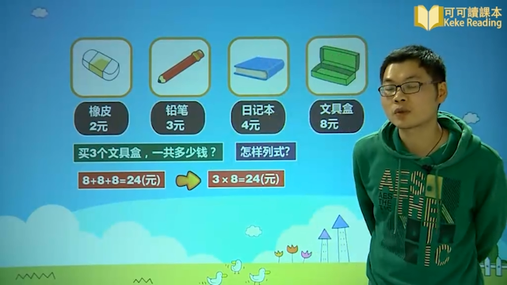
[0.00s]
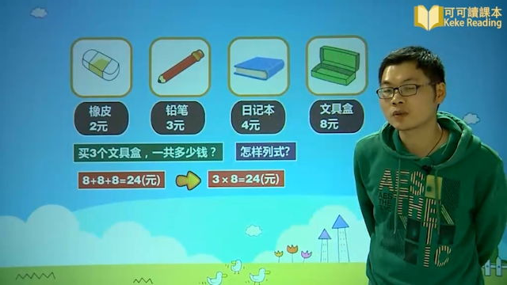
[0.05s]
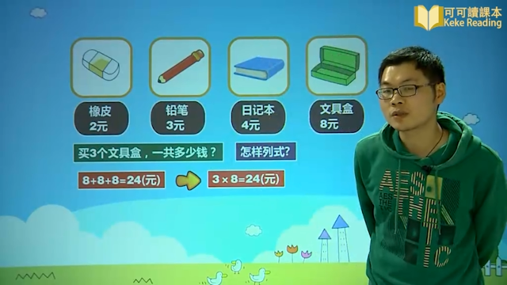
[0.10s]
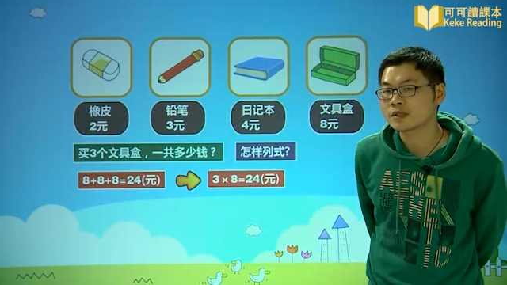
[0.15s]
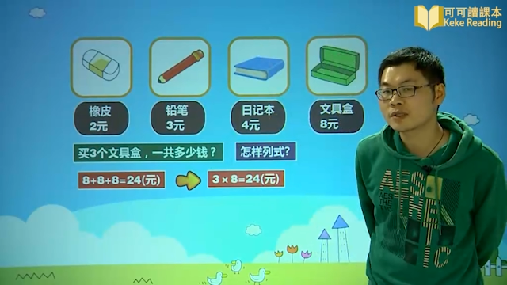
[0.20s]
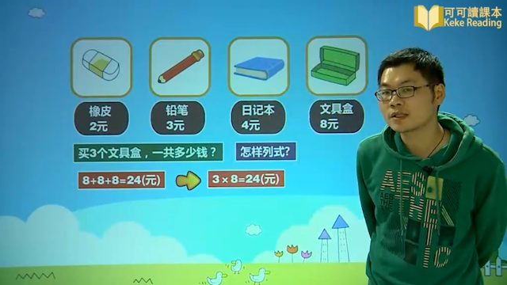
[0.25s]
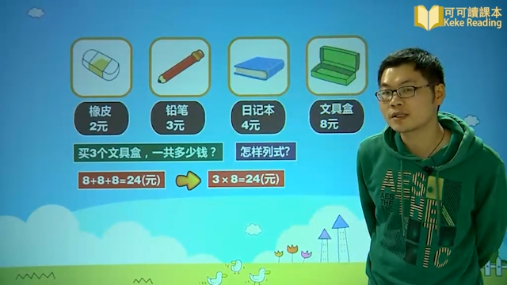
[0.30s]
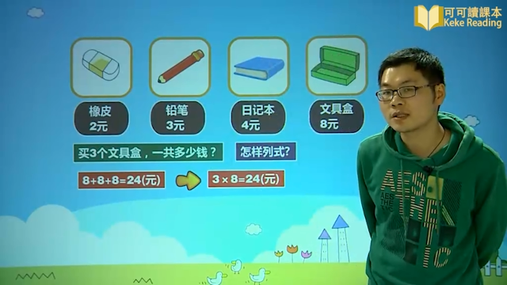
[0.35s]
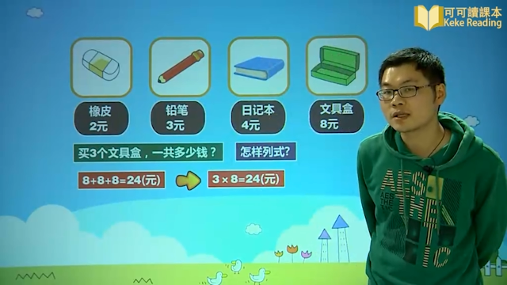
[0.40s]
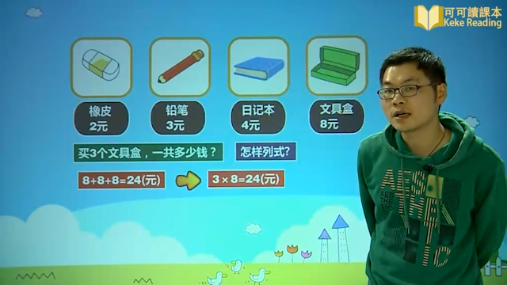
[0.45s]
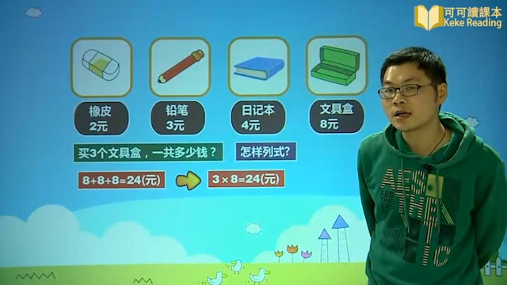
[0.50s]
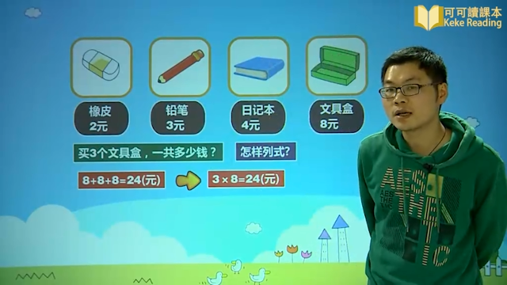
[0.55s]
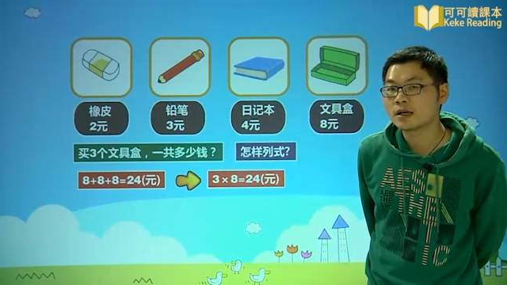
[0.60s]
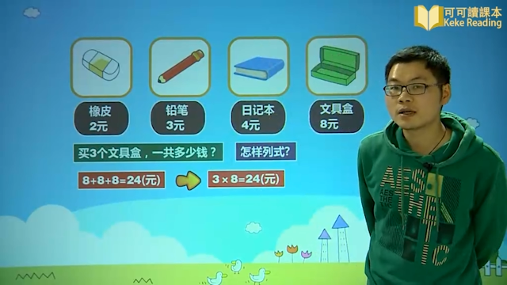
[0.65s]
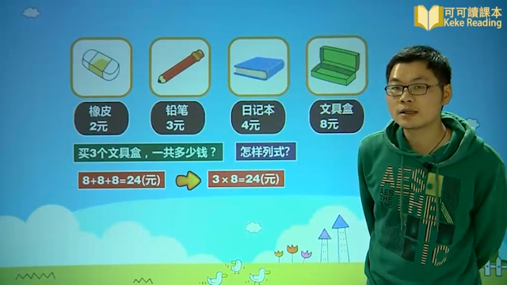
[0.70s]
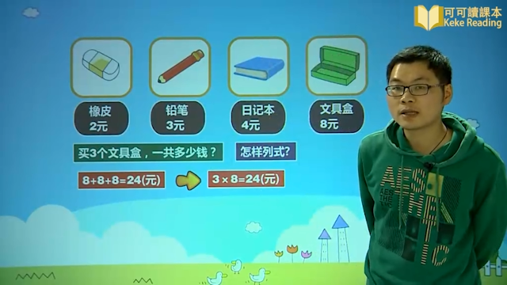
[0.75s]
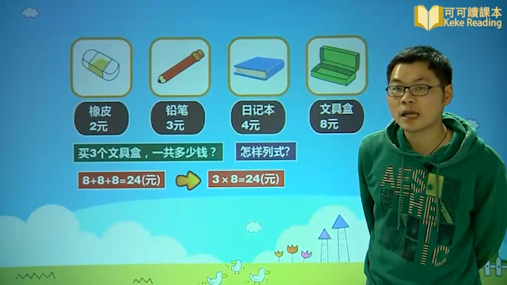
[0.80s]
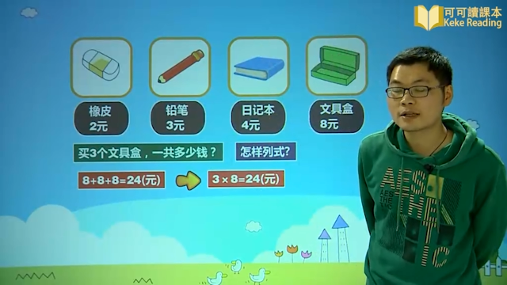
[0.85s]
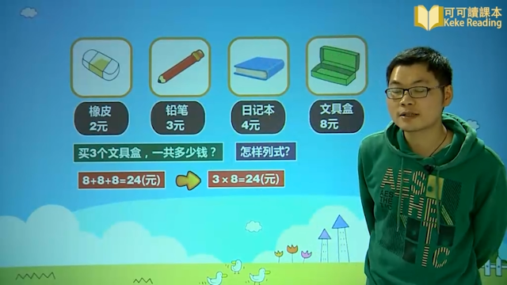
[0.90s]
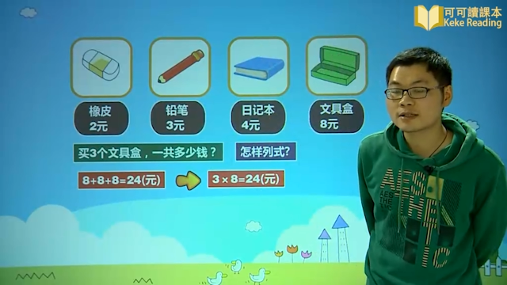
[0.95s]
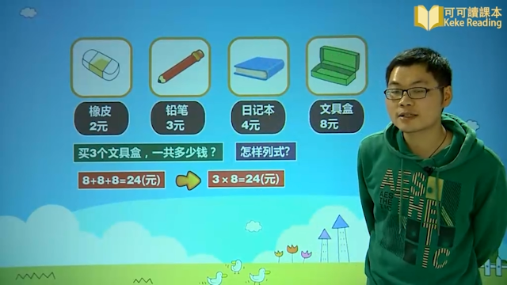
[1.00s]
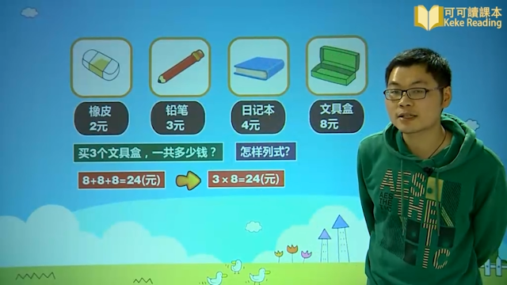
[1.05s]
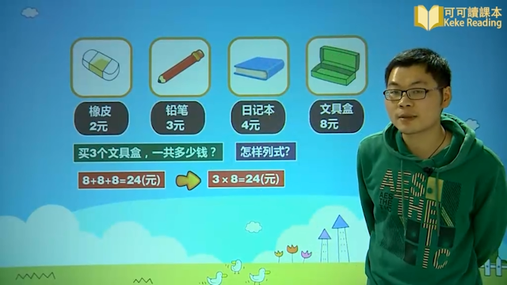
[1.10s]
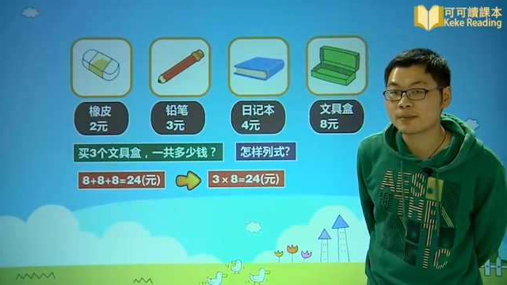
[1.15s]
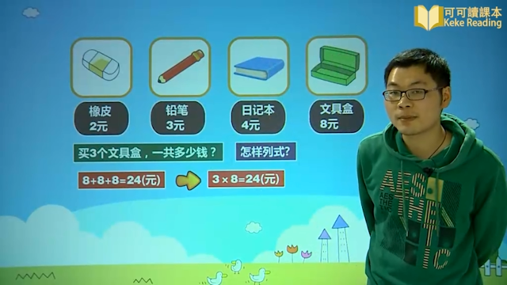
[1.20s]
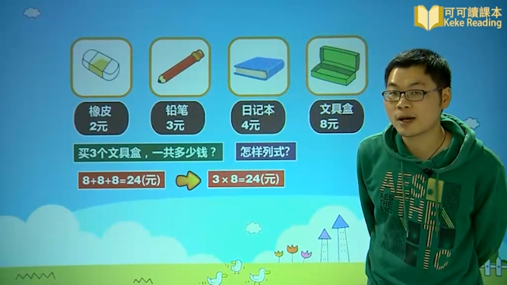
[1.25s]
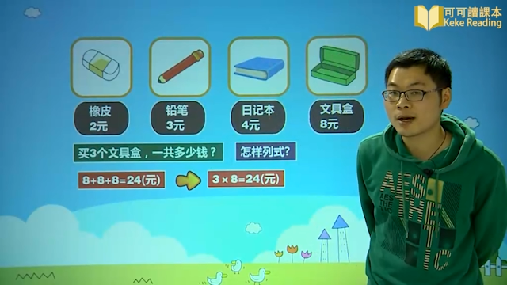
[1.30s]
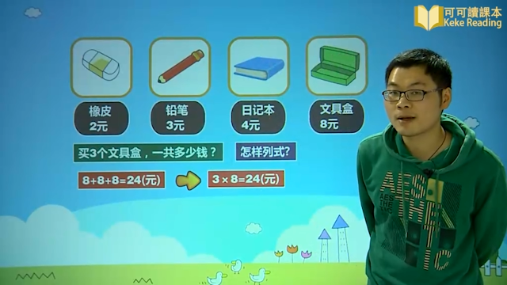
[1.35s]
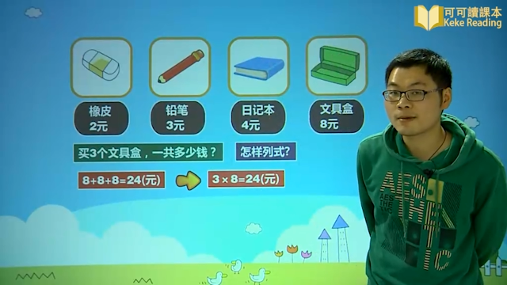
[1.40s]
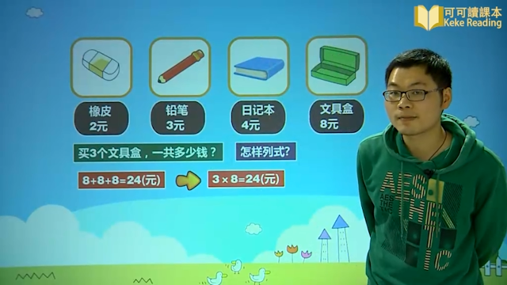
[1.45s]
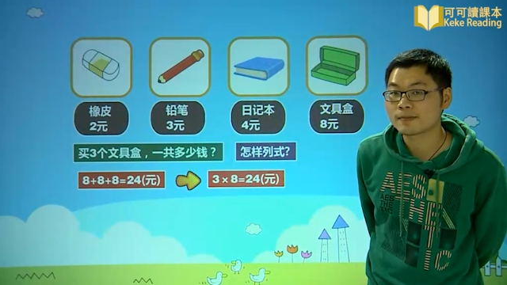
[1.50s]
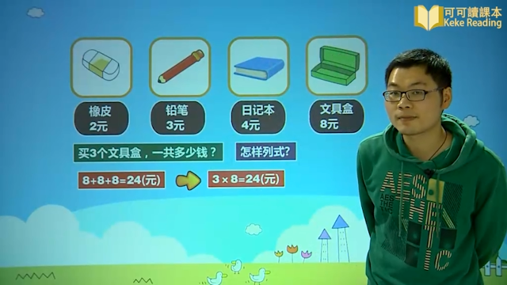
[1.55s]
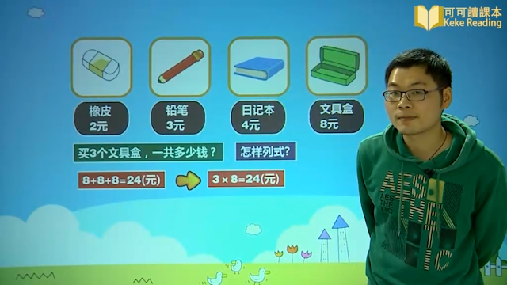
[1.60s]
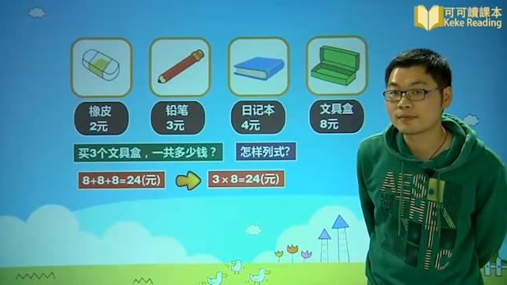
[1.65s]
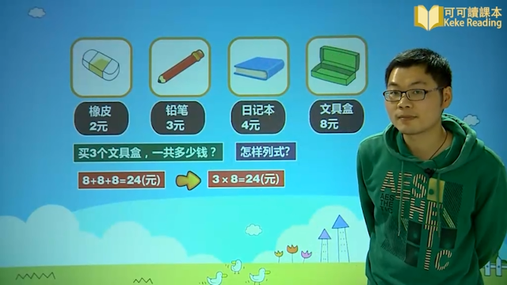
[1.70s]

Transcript: 东西，它是什么？